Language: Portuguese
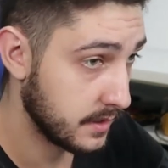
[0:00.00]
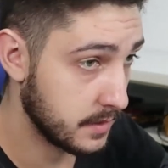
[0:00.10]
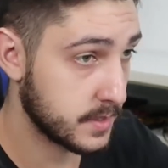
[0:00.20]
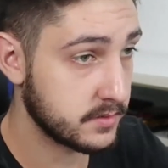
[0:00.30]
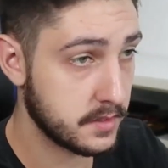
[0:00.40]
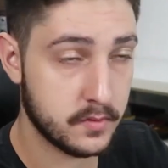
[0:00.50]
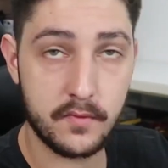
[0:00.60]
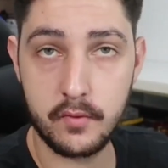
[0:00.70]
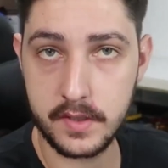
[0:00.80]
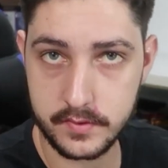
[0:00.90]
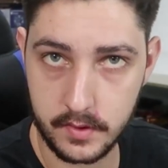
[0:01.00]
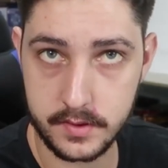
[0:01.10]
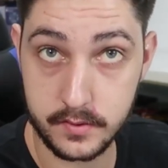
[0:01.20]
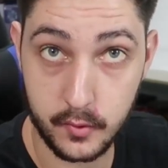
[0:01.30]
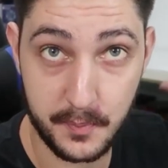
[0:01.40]
Lembrando que as
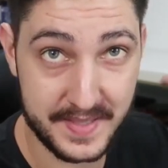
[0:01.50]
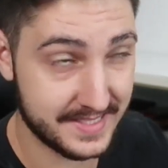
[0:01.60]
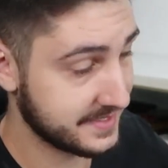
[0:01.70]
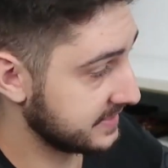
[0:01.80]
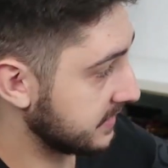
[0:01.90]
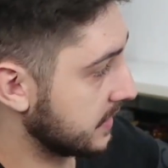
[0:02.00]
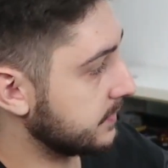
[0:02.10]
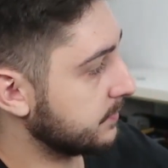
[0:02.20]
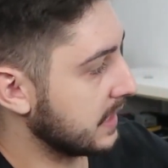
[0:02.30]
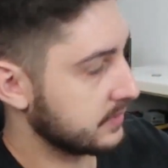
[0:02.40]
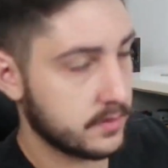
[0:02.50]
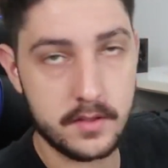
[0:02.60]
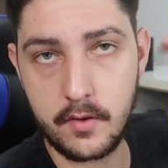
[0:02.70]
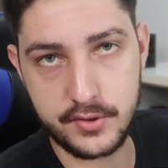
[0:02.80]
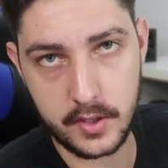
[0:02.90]
configurações, o PC gamer barato
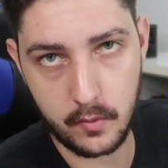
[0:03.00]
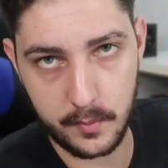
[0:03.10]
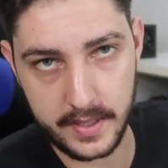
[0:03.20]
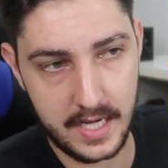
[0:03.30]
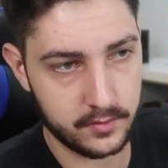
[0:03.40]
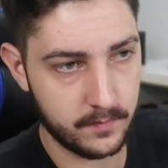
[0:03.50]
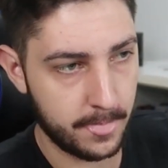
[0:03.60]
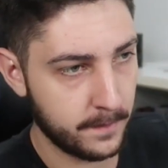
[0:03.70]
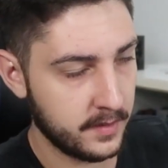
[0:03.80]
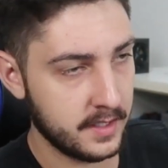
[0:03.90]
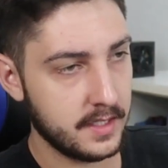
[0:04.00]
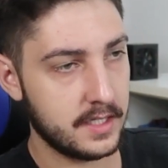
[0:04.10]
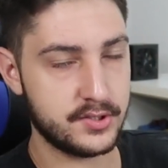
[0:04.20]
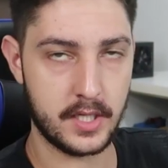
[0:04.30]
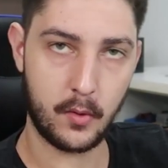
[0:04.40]
aqui que eu tinha comprado,
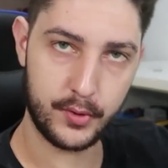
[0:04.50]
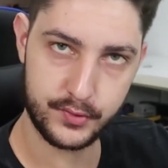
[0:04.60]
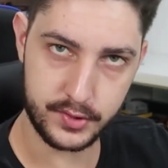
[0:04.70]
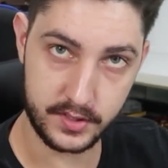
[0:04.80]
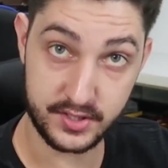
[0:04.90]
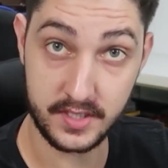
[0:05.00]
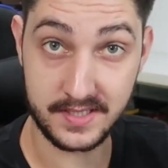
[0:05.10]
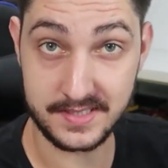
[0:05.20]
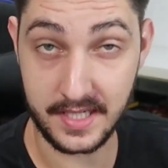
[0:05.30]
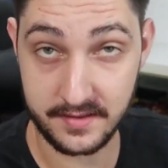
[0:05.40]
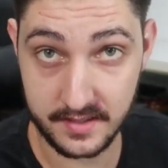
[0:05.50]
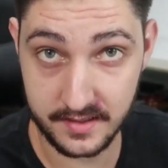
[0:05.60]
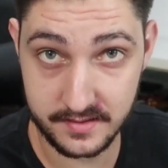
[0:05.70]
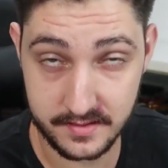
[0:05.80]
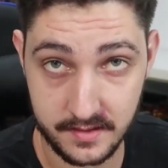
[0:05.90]
ele tinha 8 GB de RAM
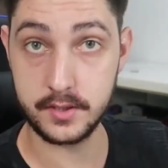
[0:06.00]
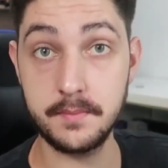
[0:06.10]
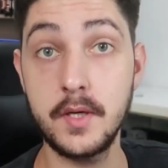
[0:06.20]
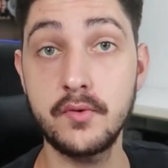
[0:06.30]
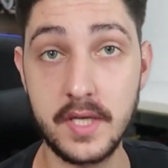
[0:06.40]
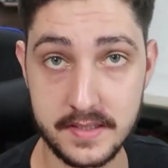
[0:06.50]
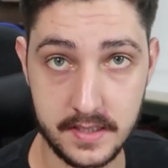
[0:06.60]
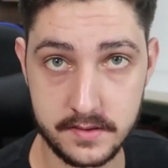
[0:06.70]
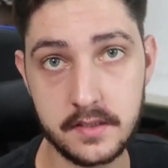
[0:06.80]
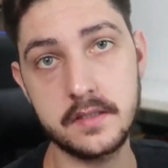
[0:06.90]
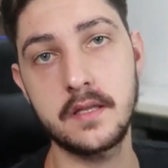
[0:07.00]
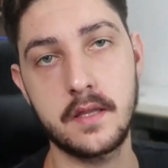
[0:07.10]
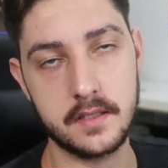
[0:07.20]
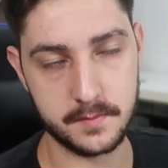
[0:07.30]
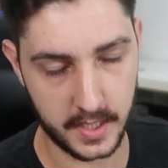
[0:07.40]
DDR3, de
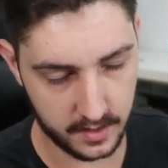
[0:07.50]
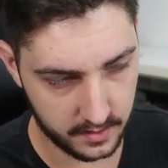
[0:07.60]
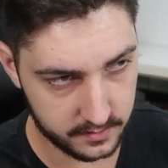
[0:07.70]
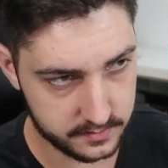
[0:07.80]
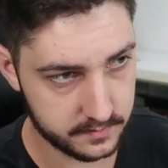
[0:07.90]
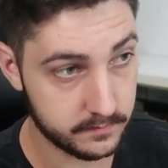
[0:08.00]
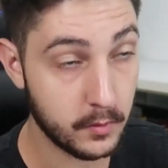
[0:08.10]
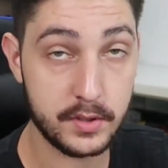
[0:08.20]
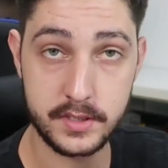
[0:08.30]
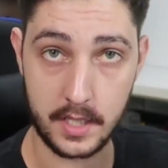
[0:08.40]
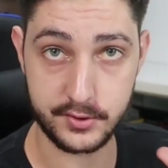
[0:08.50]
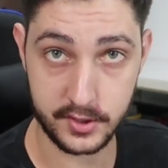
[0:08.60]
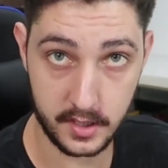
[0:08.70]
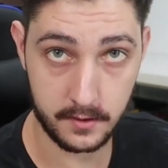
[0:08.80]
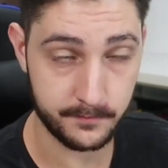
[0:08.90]
1333 MHz, quantidade de
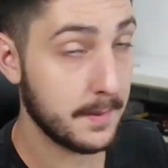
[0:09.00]
RAM.